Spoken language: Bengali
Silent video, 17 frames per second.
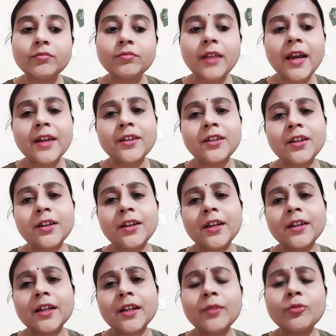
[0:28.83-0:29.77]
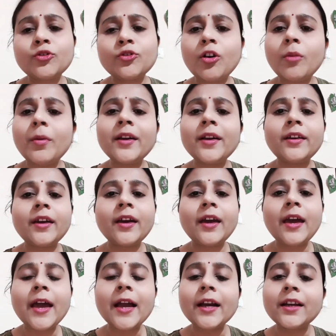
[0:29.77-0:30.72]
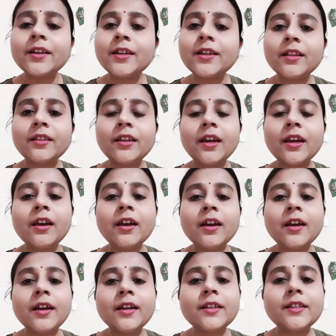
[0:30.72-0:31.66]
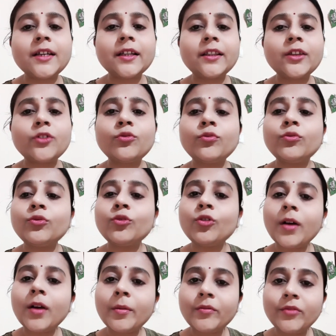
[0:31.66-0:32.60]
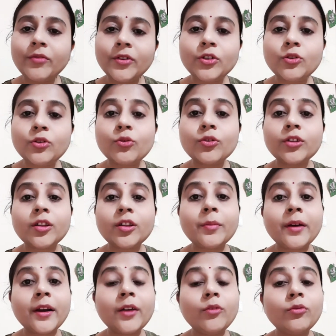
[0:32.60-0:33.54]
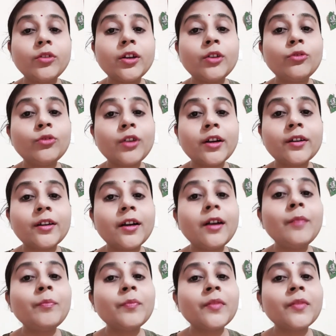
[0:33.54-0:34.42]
অ্যান্টি ক্রিয়েটার এবং সবাইকে একসাথে যাতে সুন্দরভাবে ভিডিও করতে পারে উনি কিন্তু একটা